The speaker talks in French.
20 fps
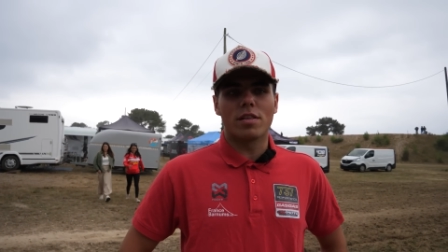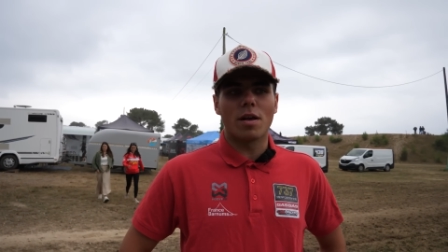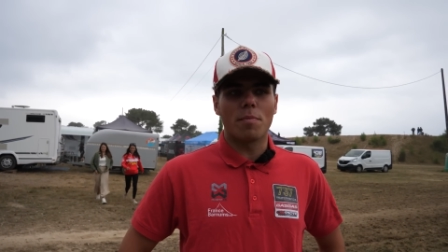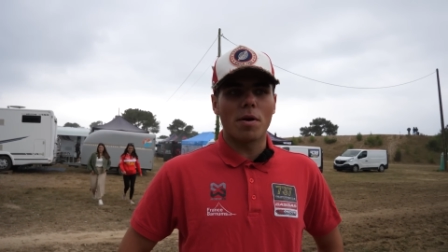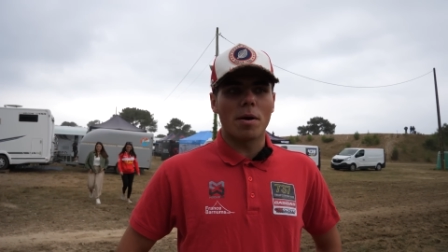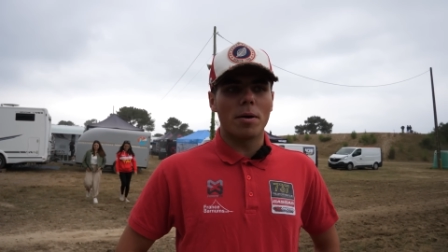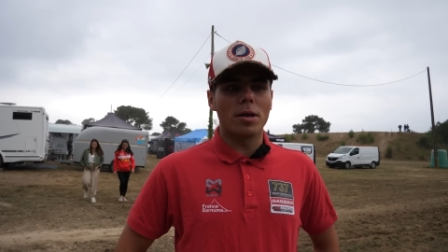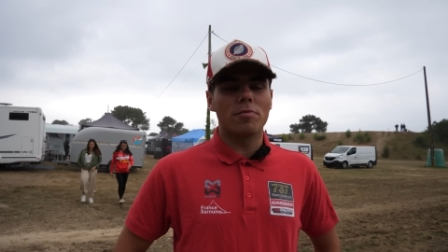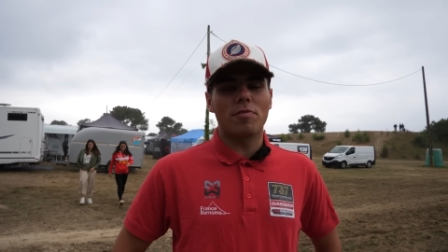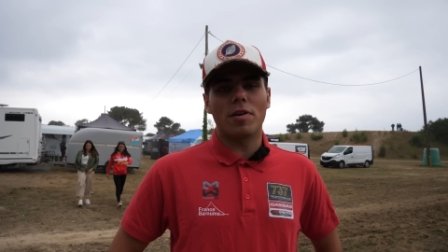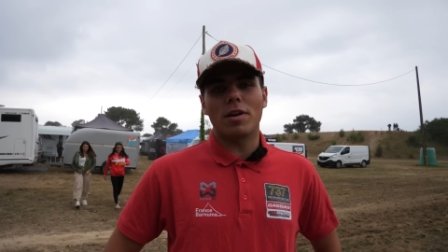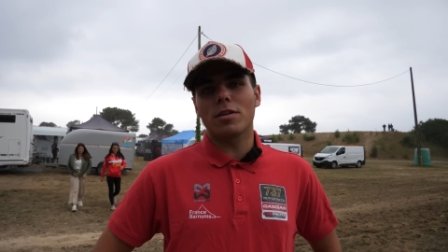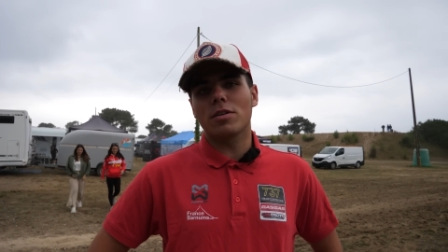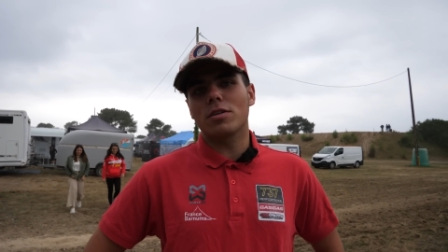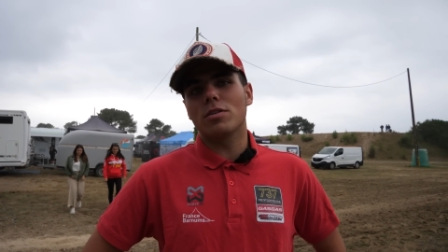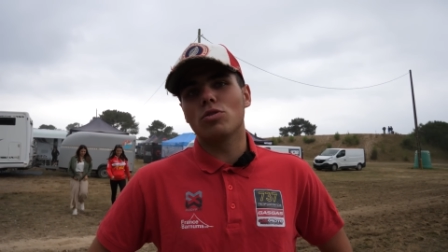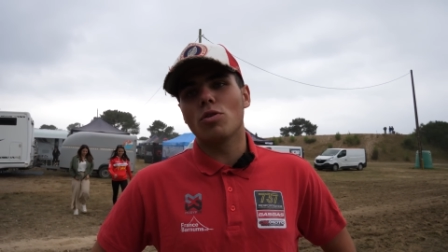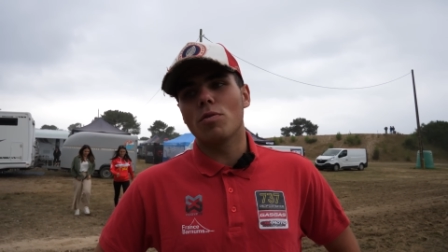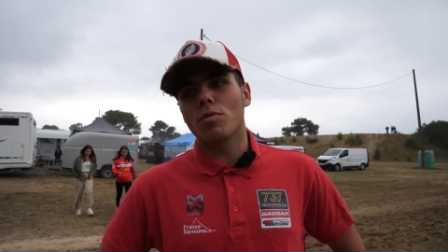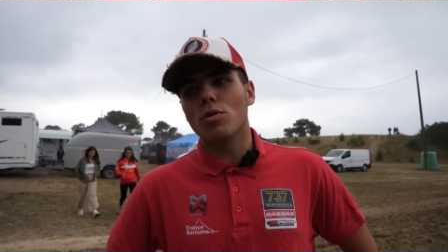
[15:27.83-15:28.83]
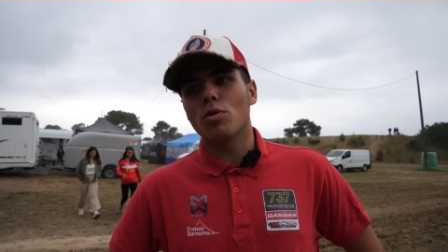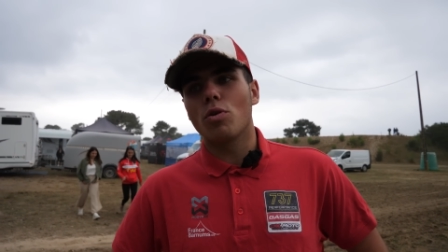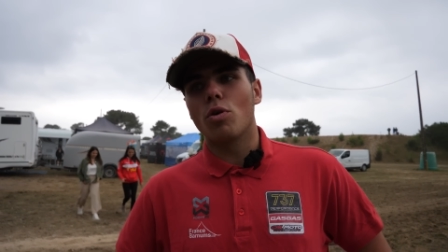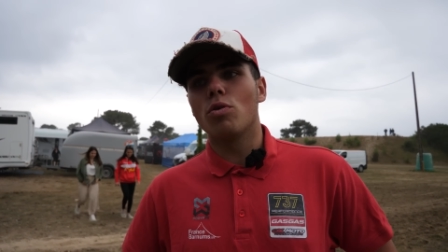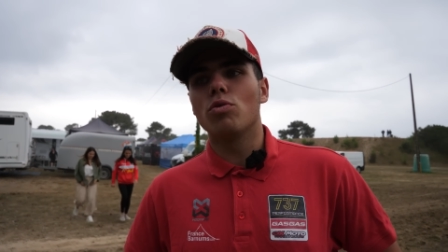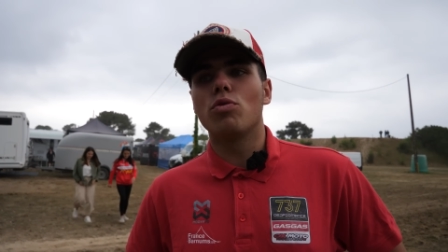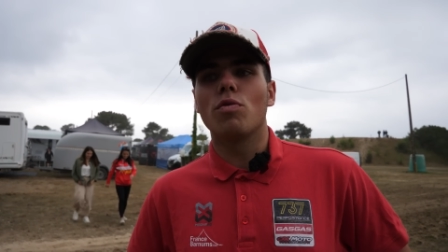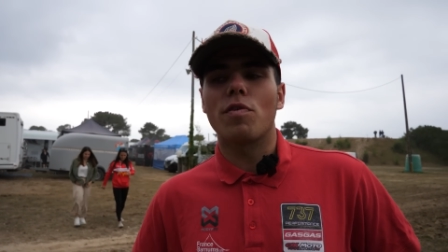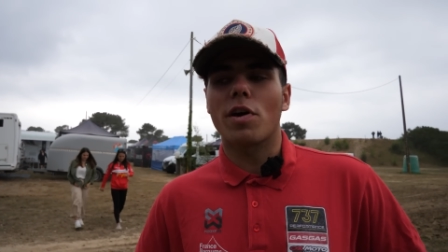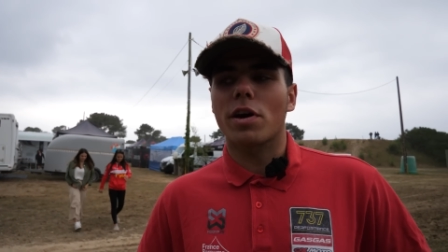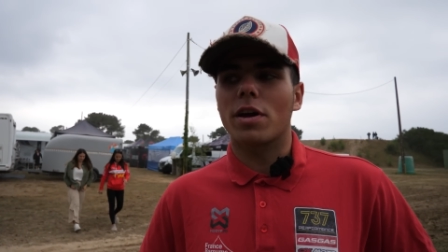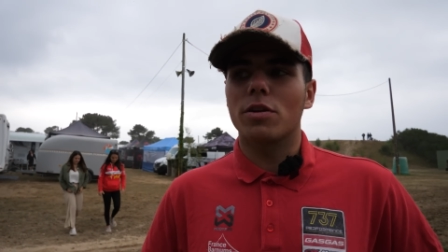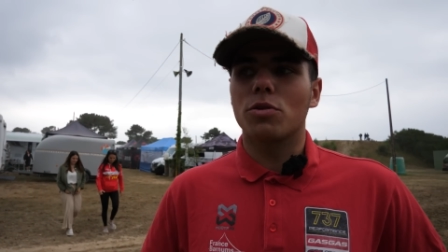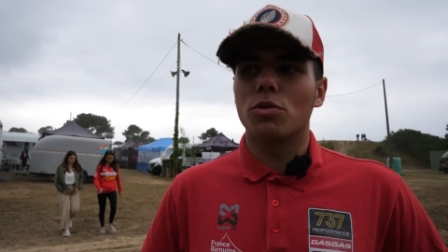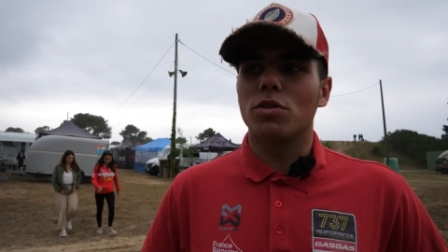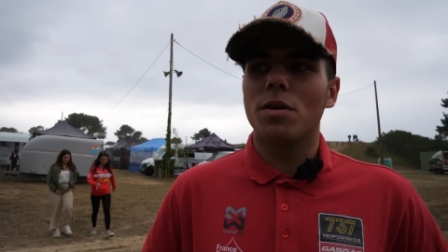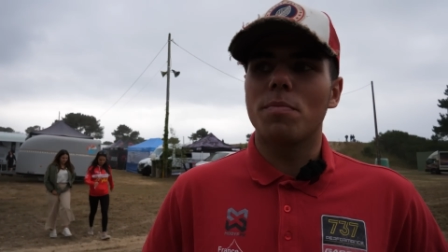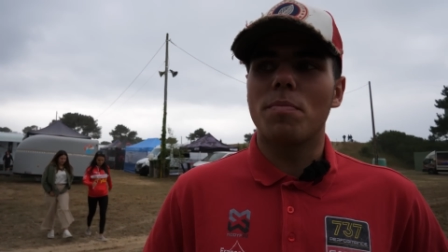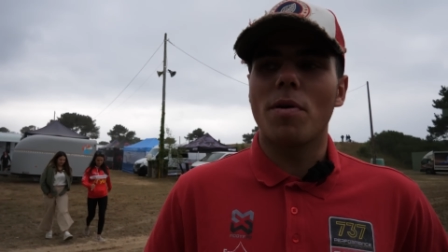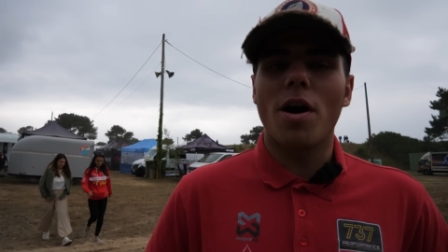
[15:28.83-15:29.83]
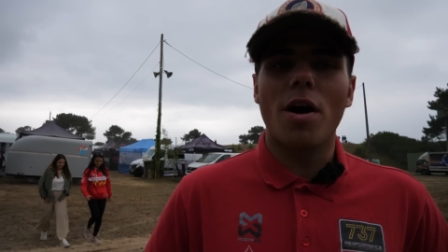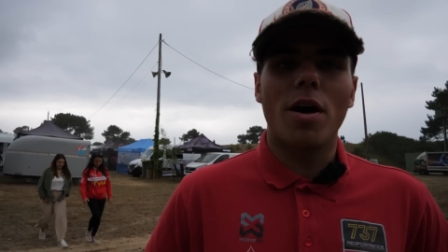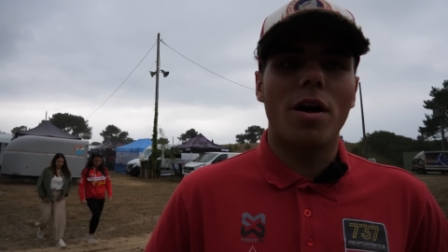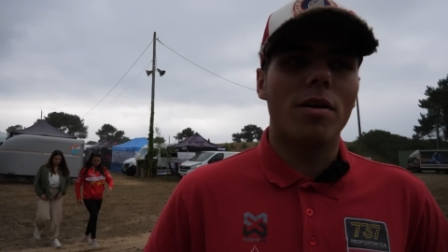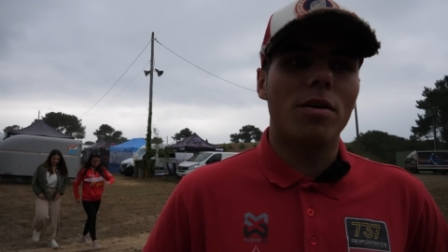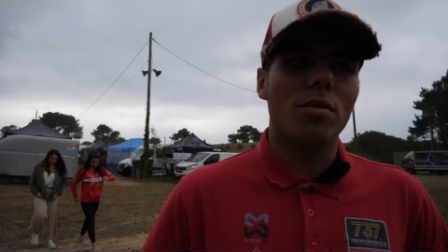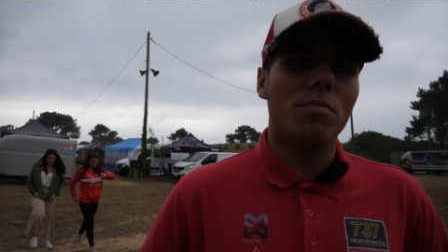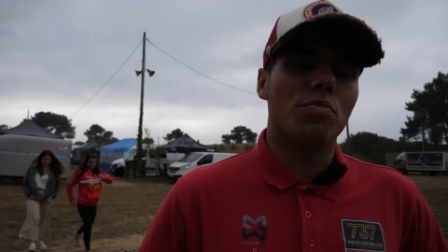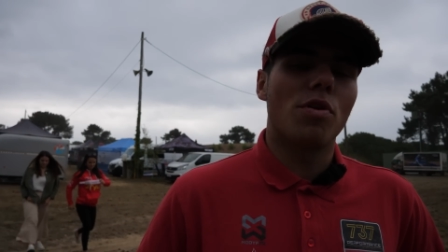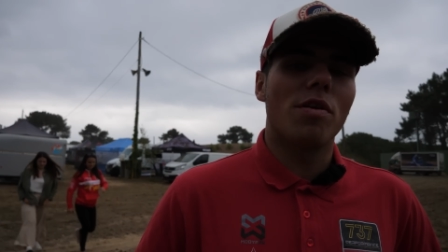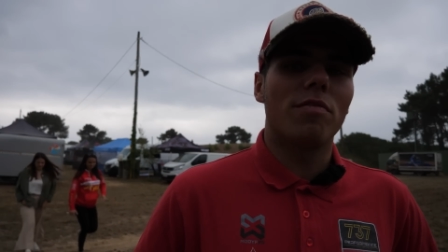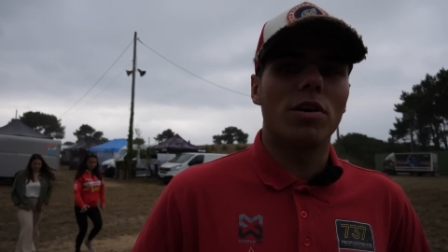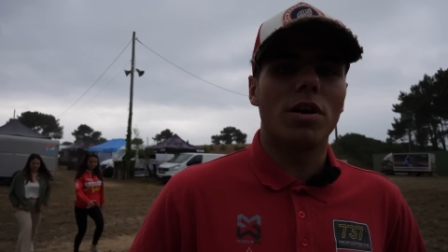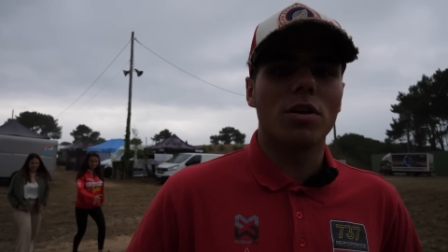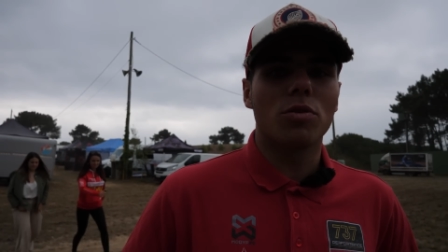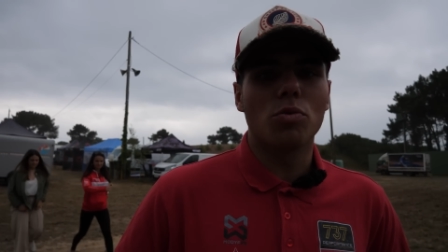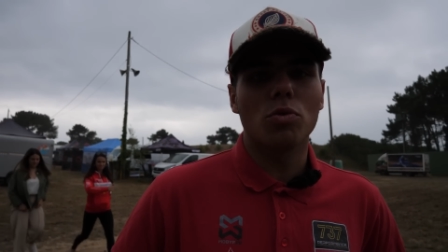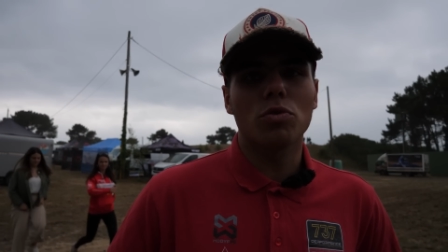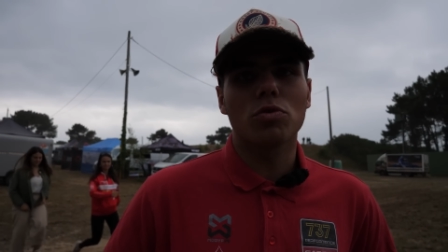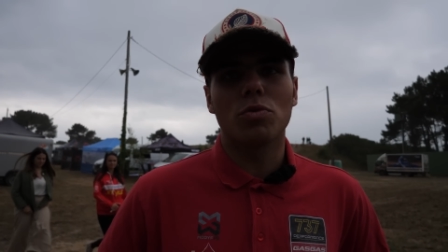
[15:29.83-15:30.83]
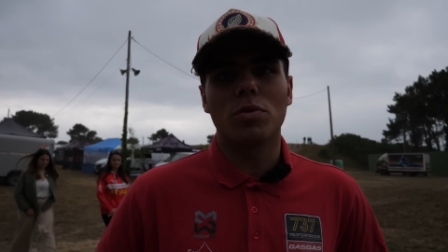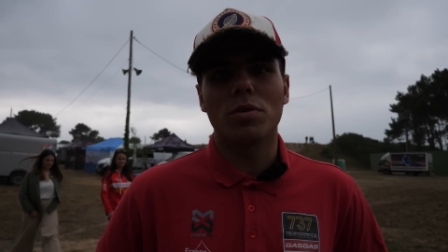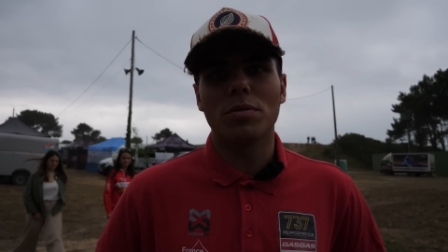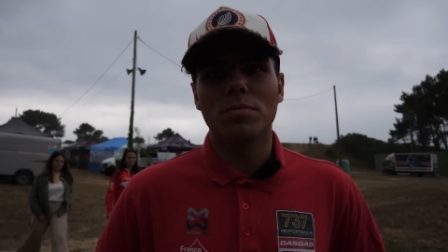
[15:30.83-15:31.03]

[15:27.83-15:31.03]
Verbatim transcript: de, faire, quelques départs un peu avant la course.